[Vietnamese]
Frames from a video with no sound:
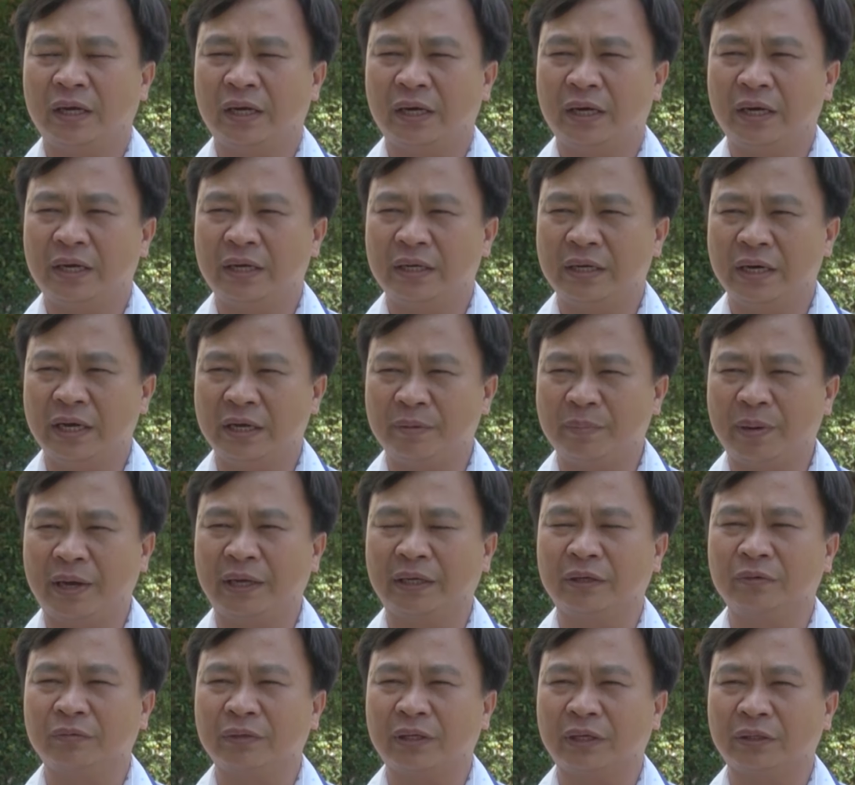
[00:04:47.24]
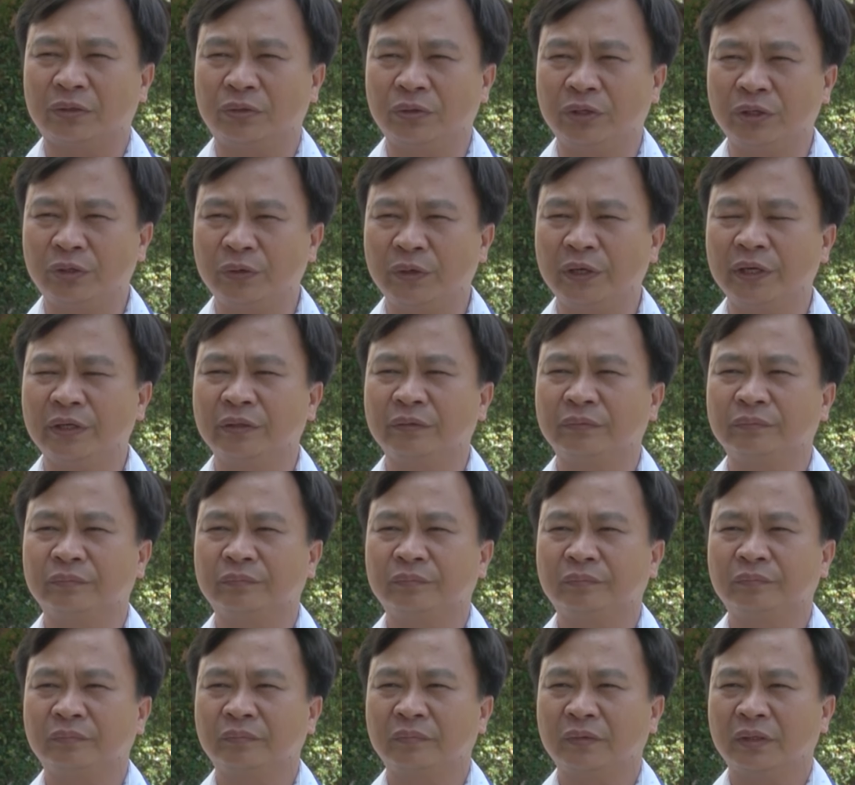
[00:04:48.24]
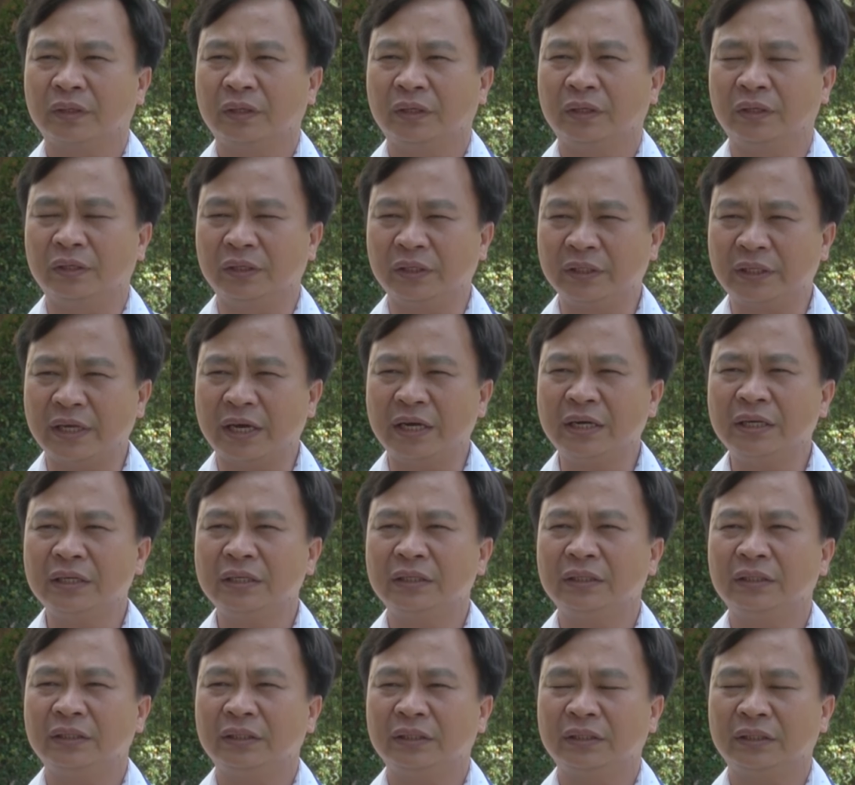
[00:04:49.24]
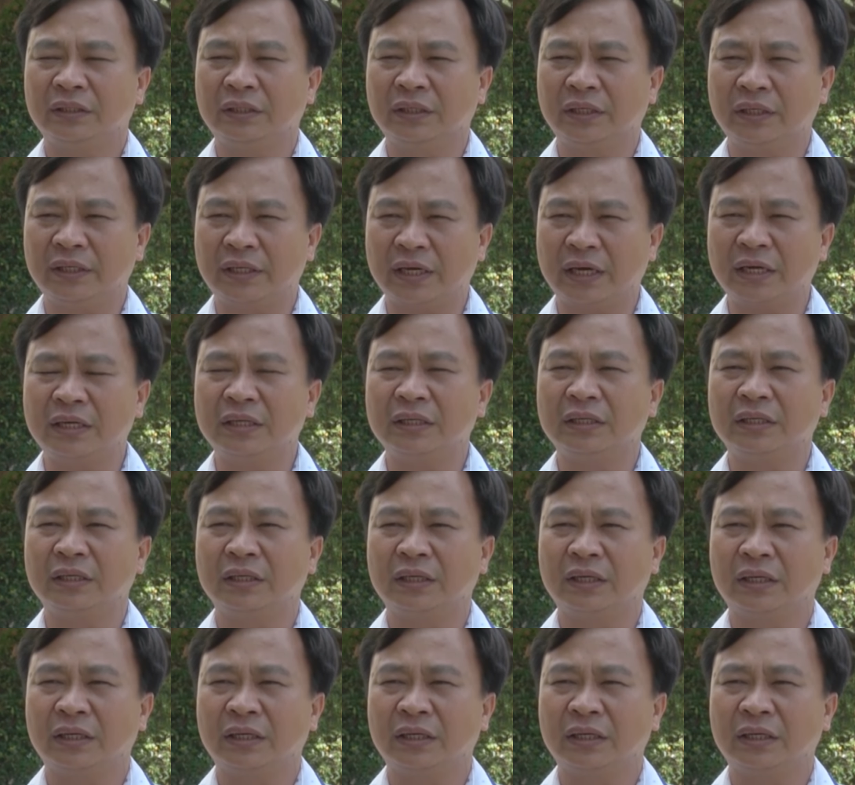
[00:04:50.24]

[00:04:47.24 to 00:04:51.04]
à, đẩy mạnh công tác tuyên truyền hướng dẫn người dân